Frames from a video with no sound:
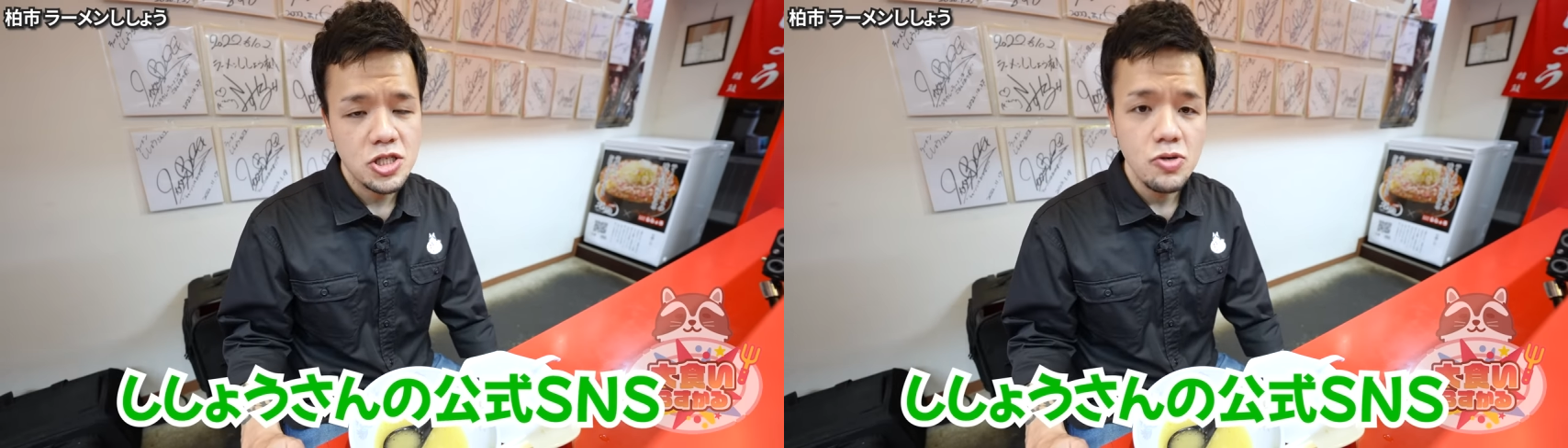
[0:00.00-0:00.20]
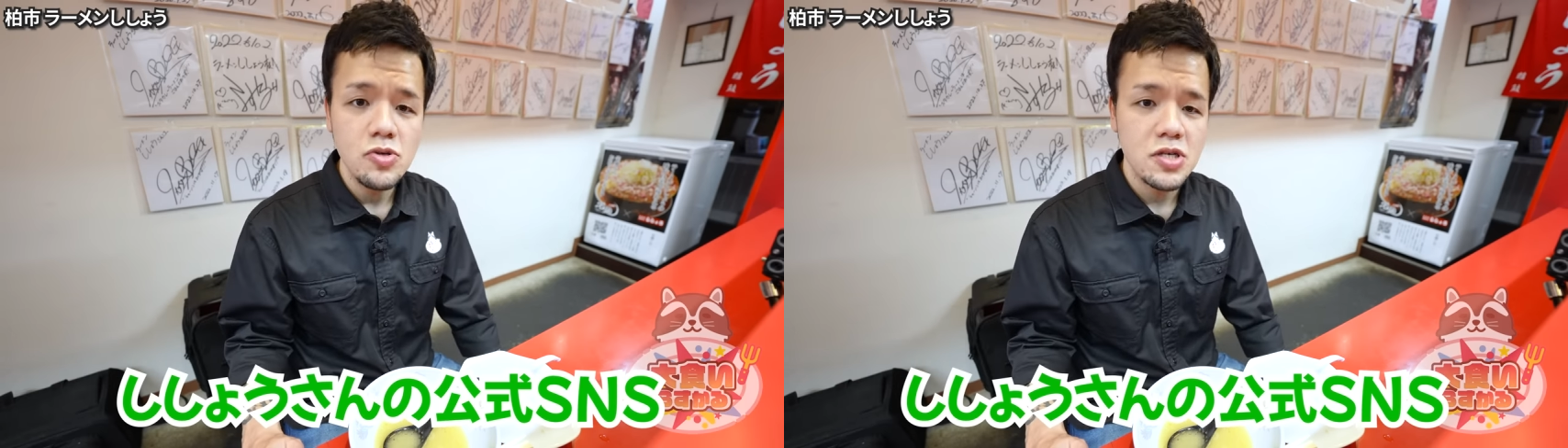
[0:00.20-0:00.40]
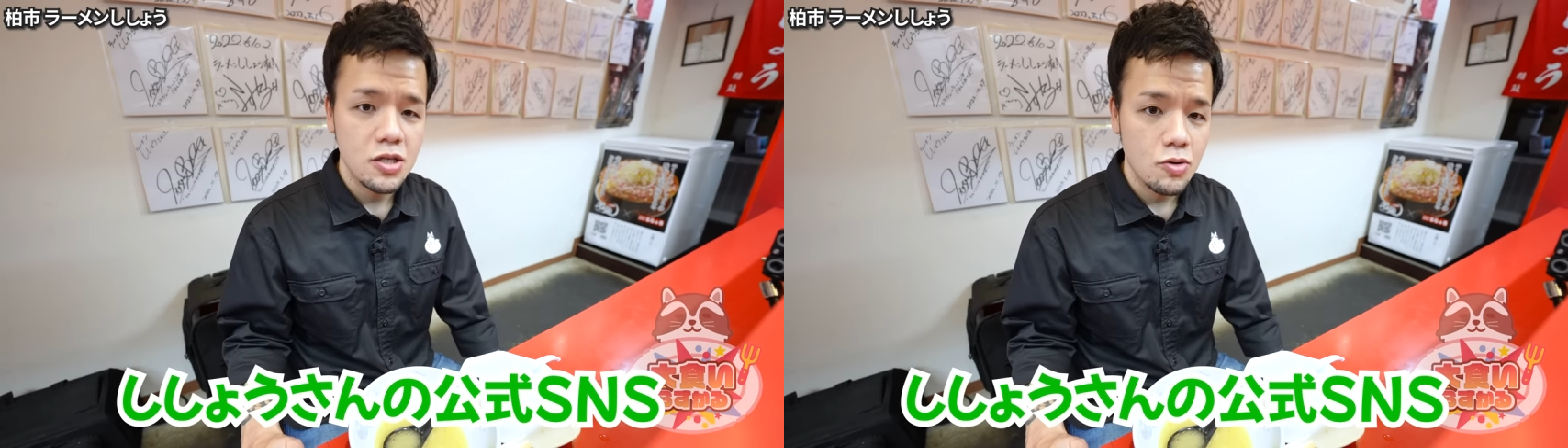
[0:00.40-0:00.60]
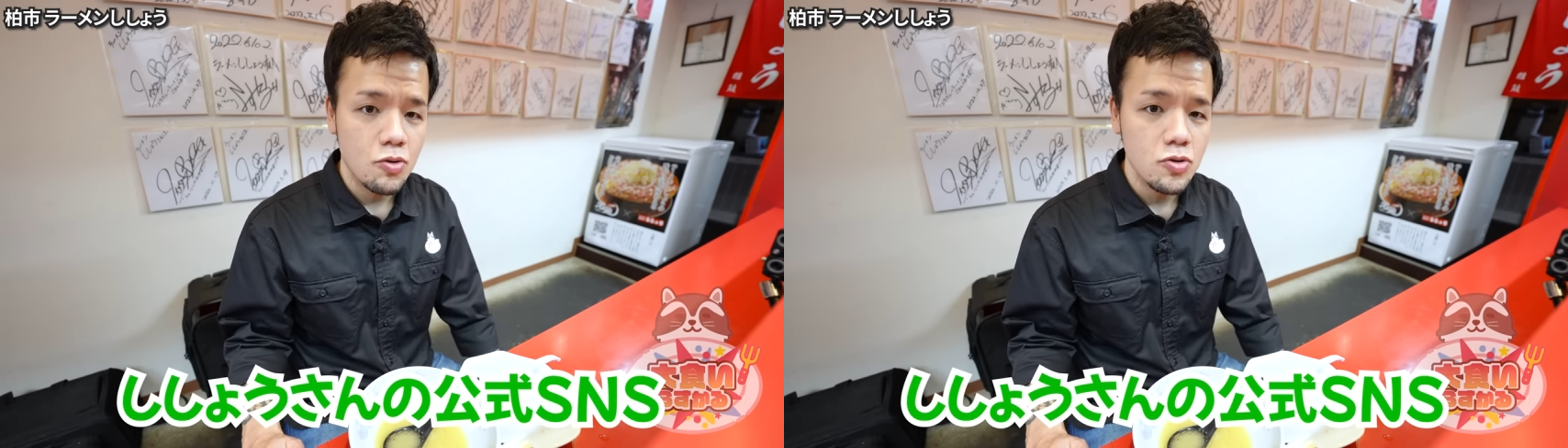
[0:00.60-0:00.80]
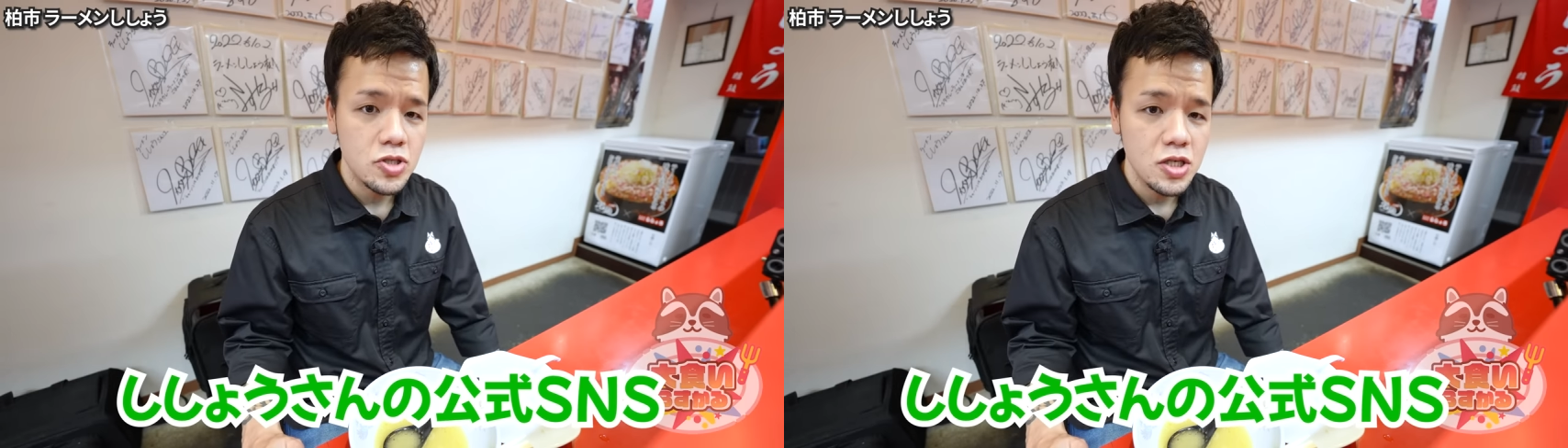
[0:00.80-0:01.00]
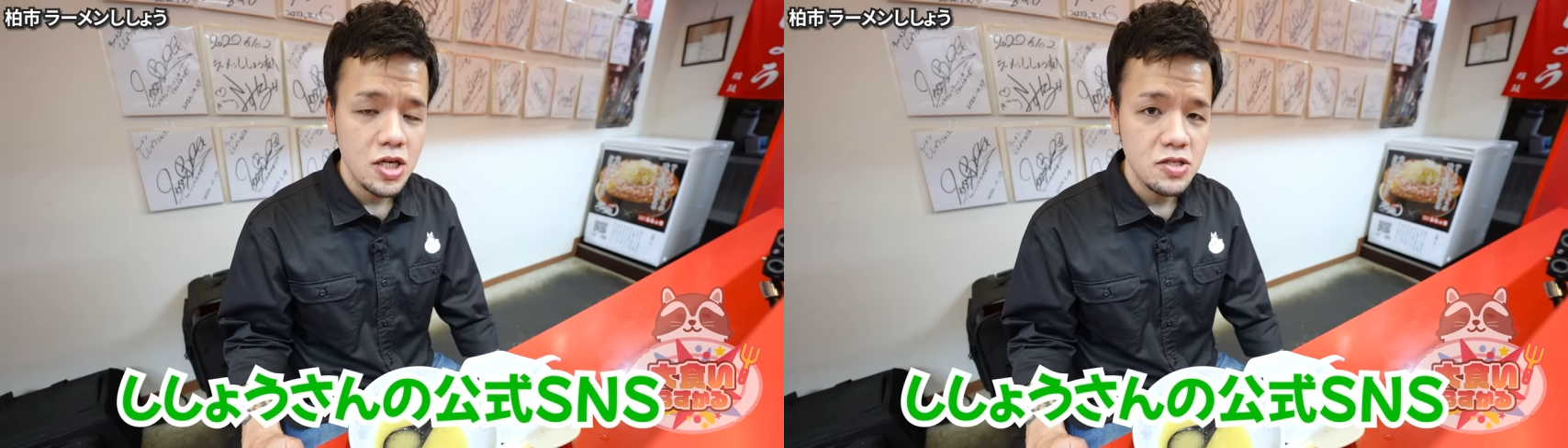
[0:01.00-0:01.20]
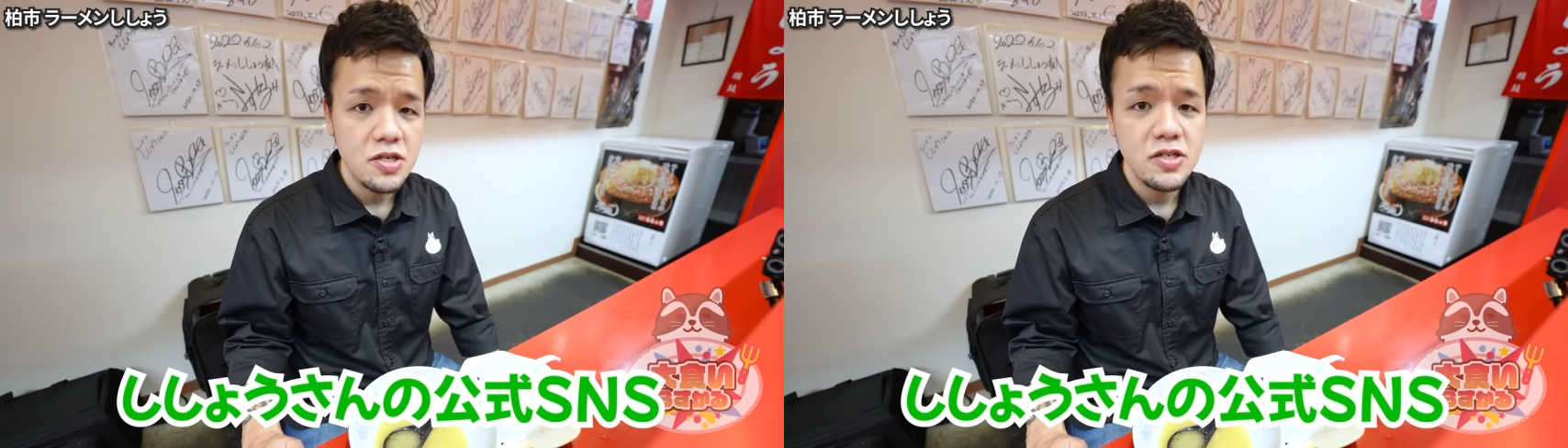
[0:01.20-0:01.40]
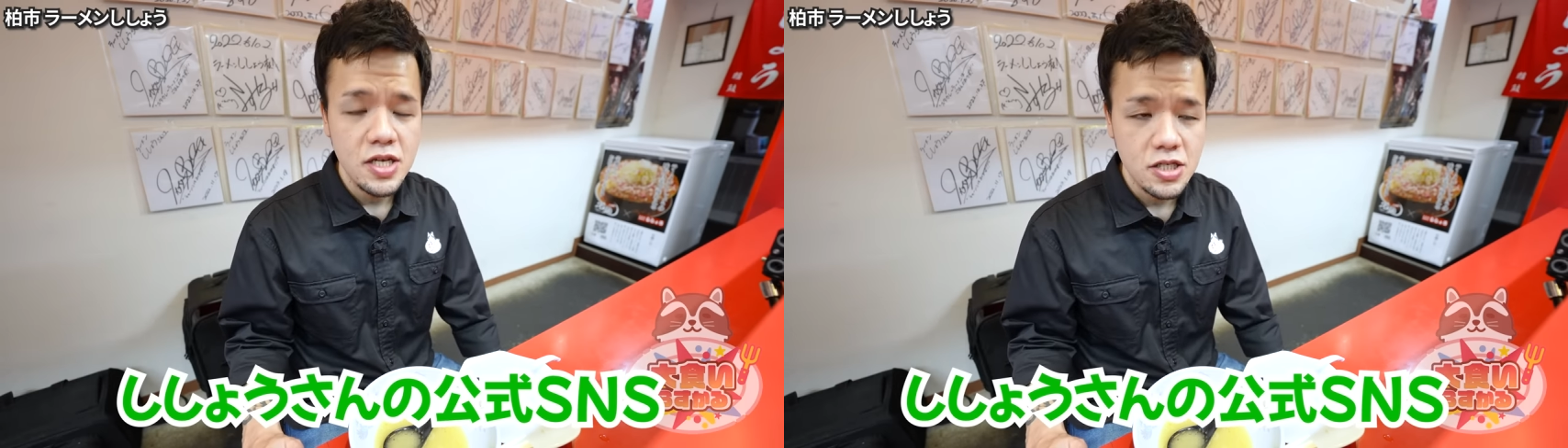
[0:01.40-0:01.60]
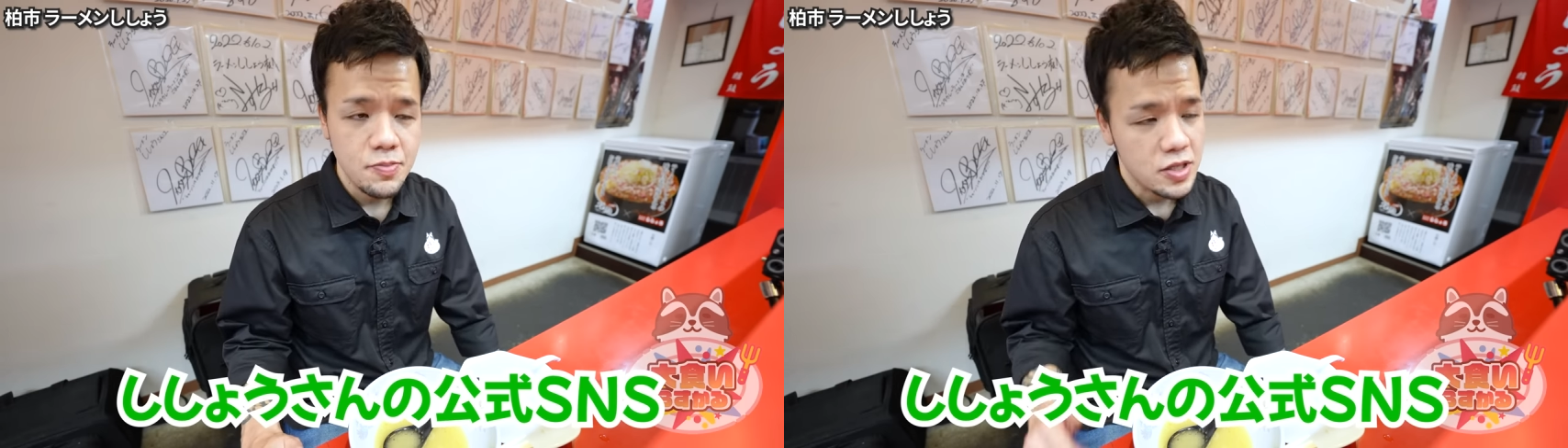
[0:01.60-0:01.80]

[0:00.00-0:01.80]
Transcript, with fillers: 師匠さんの公式 SNS、